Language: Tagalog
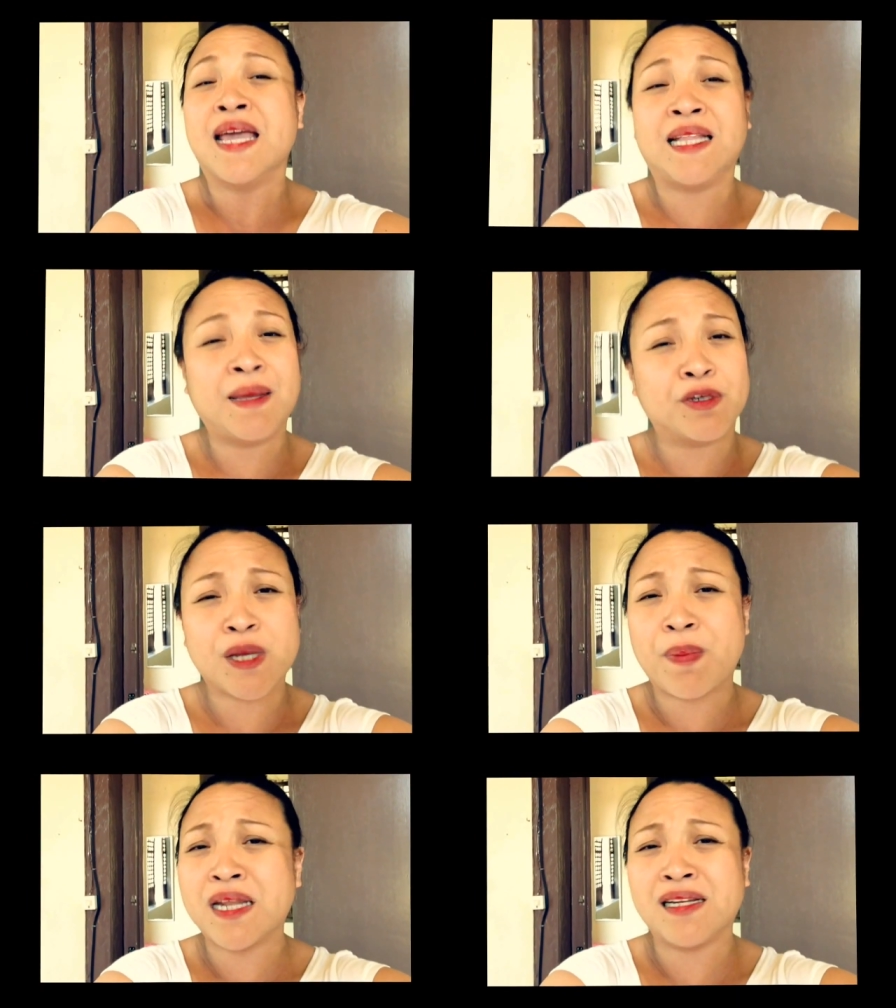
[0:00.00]
Hindi mo
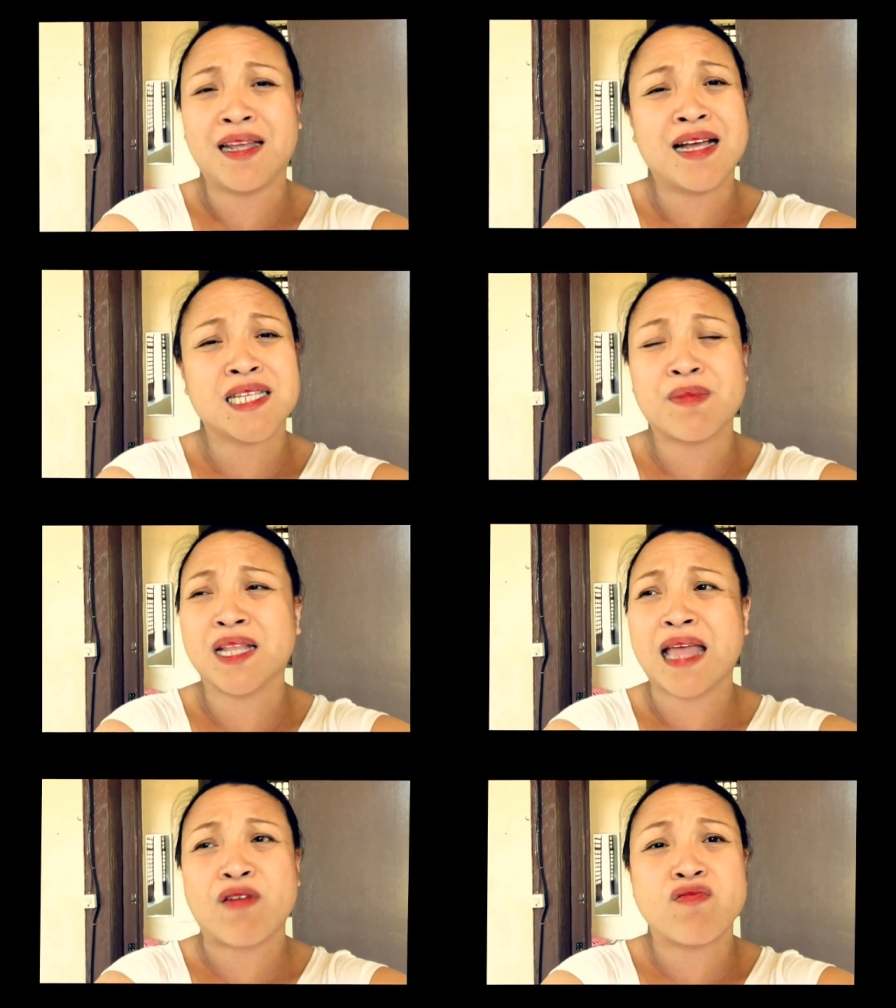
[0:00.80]
siya panindigan sa
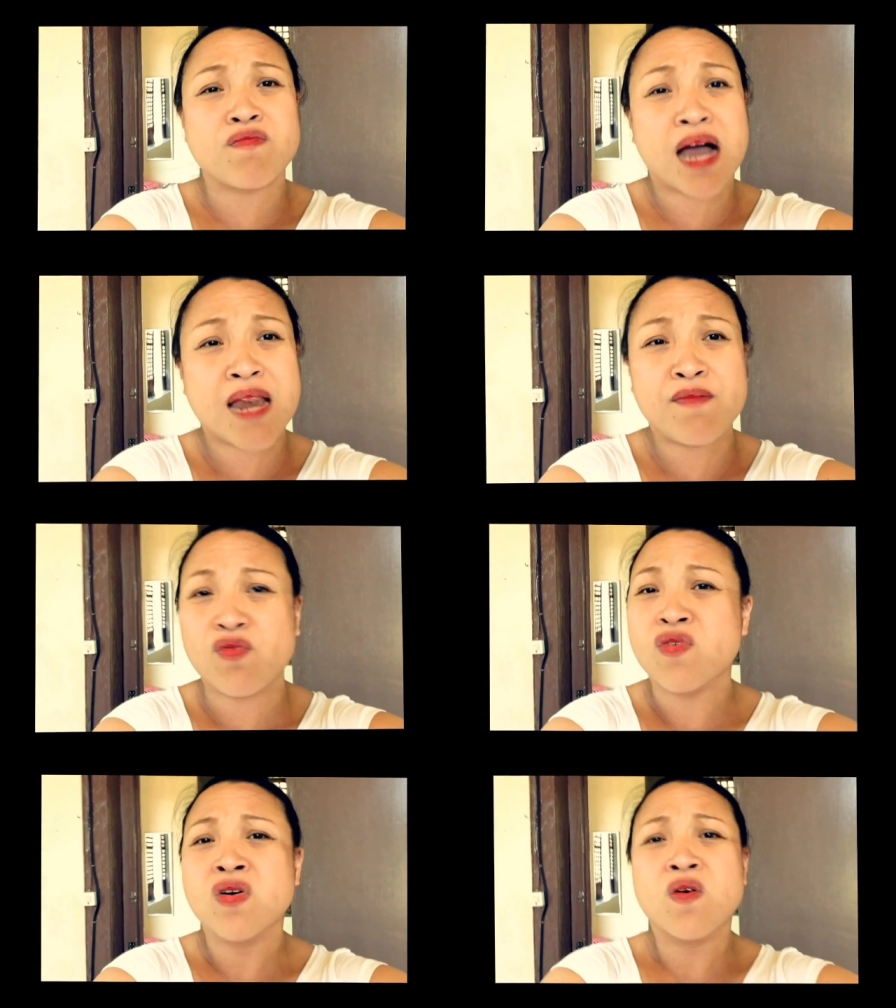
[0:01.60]
mga taong mahal
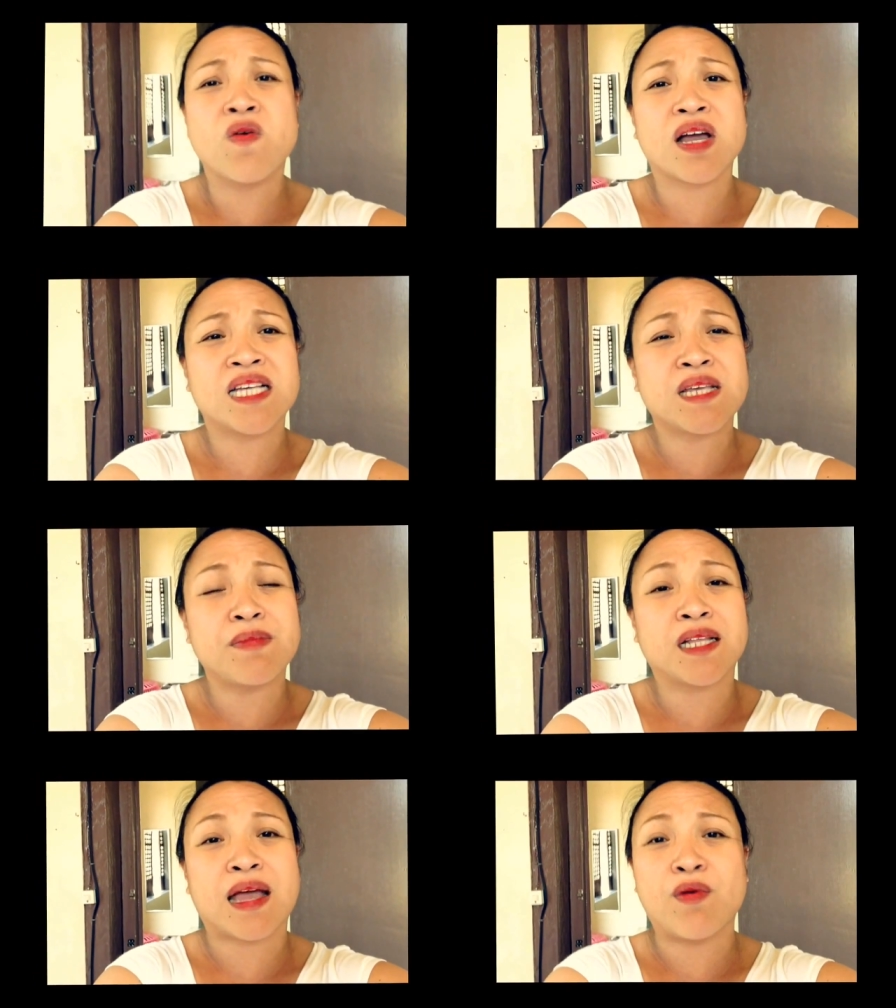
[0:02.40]
mo o kaya sa
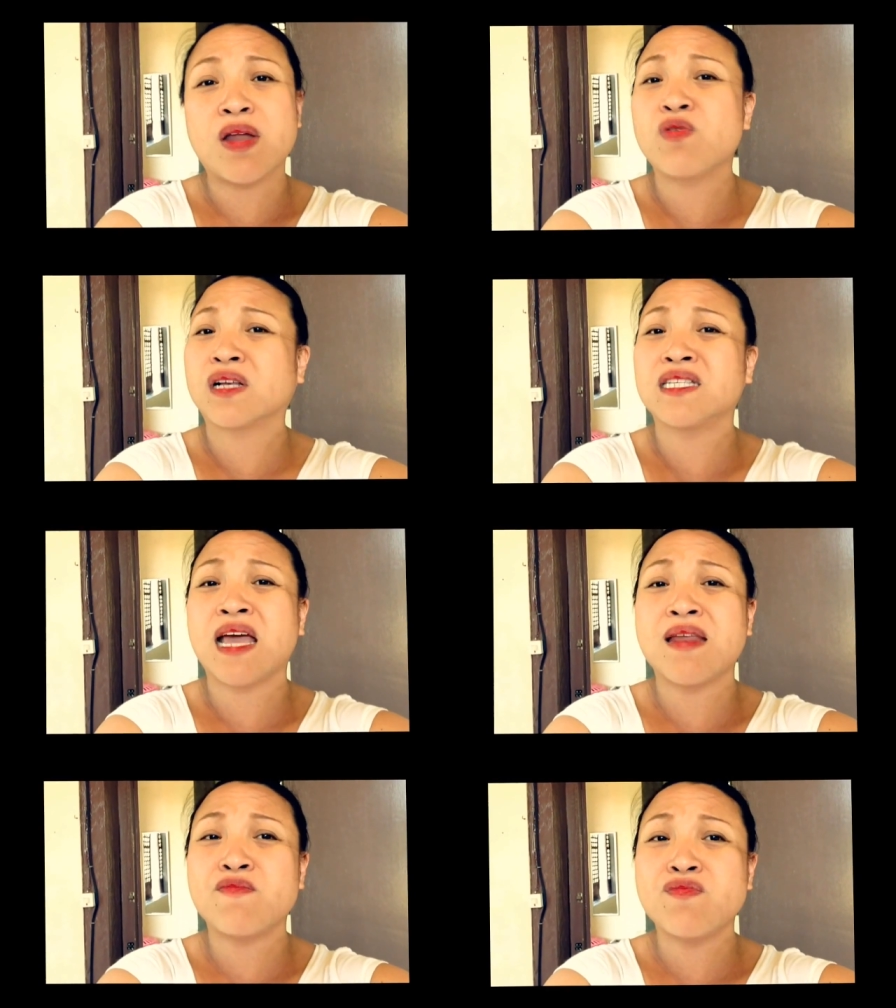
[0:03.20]
mga taong ano kasi
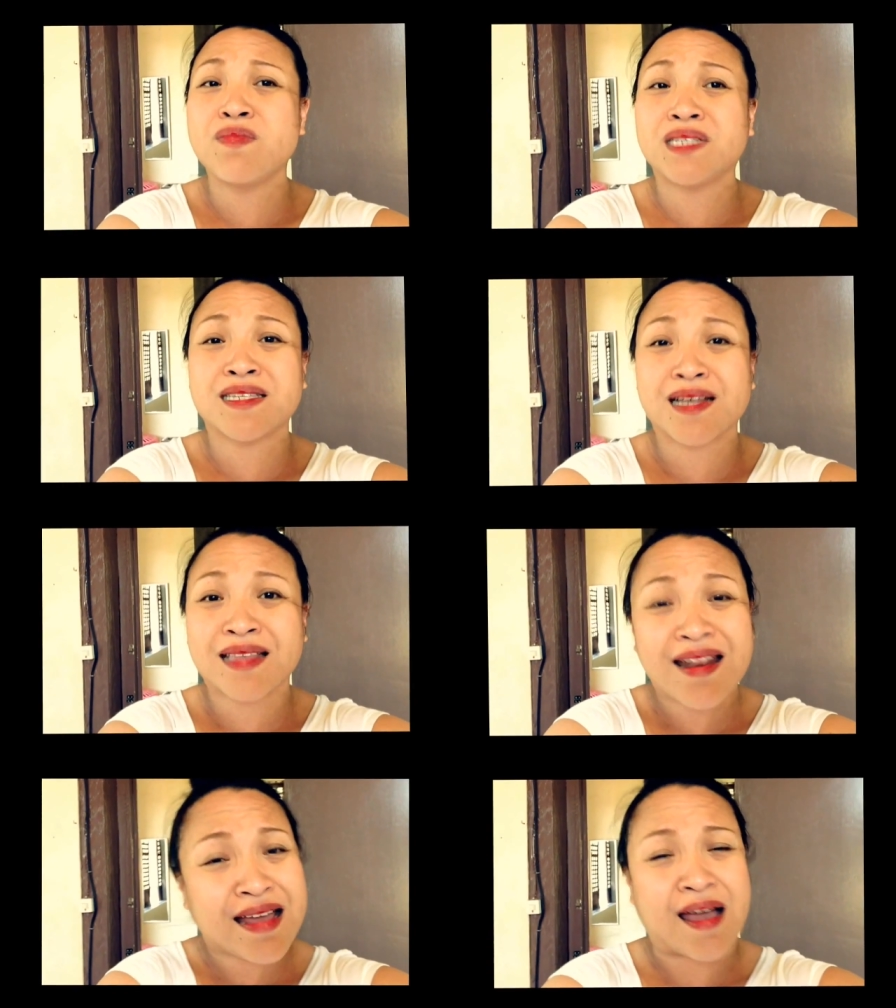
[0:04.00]
alam mong
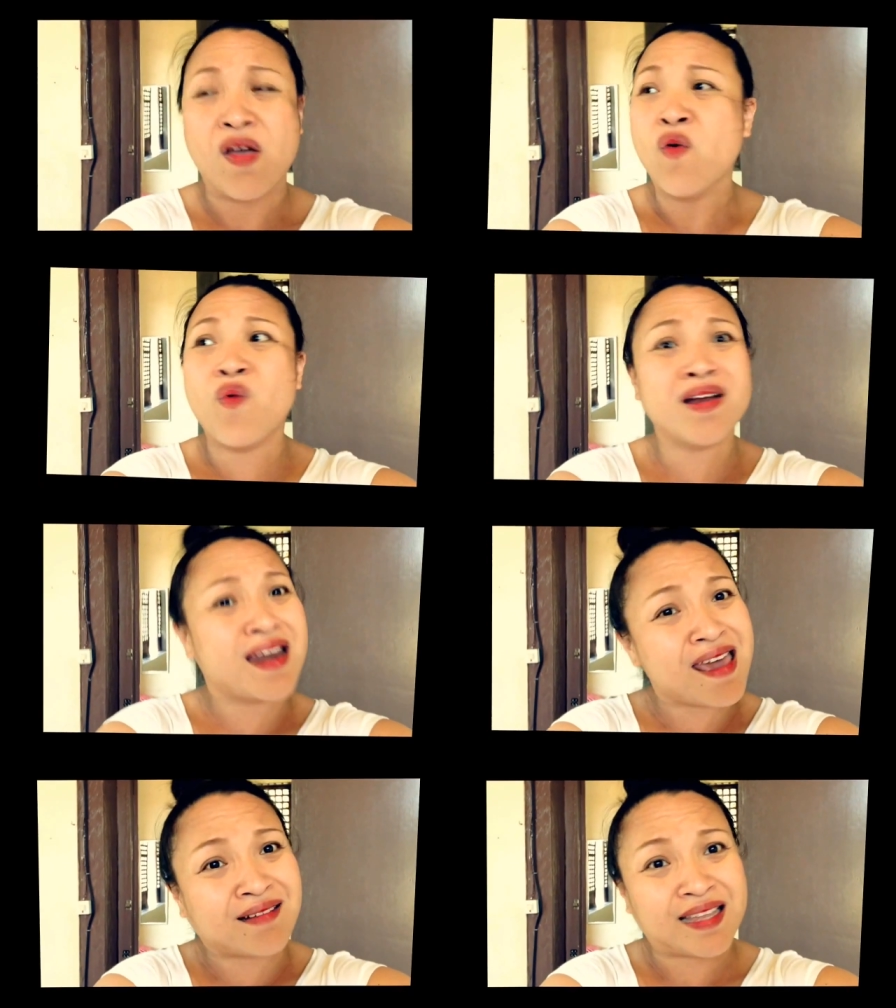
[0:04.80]
masasaktan ka. Huwag
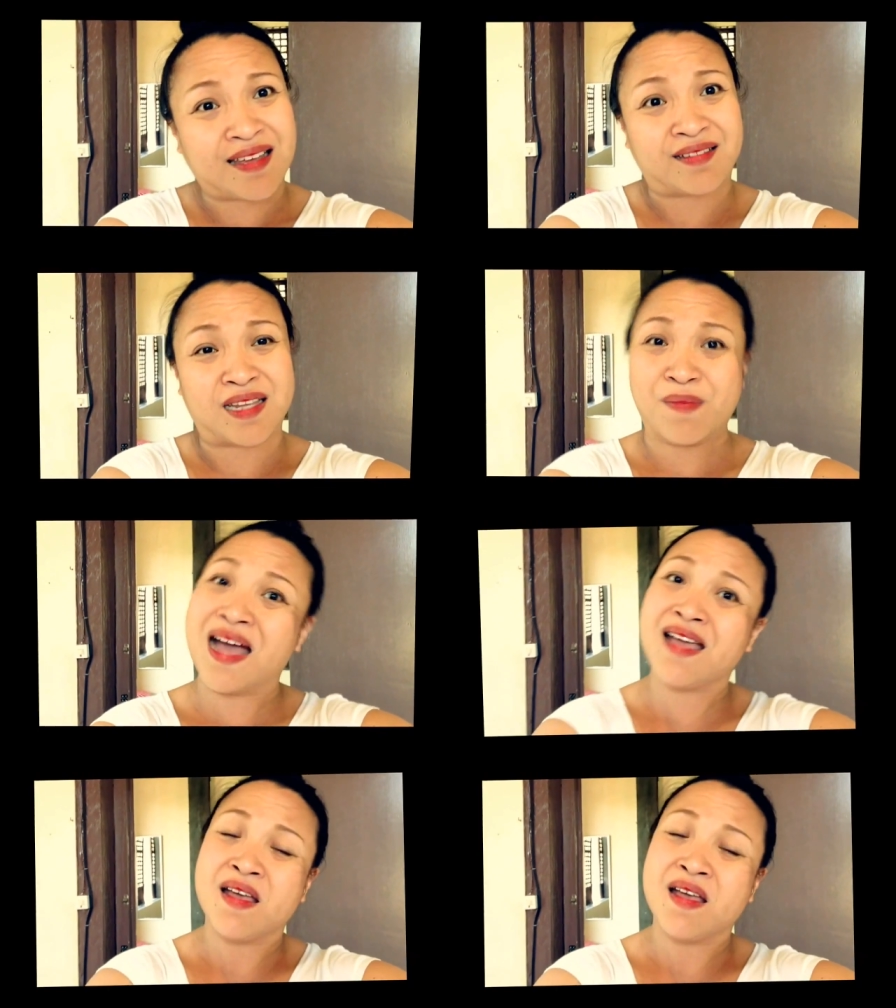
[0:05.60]
lang din, di ba?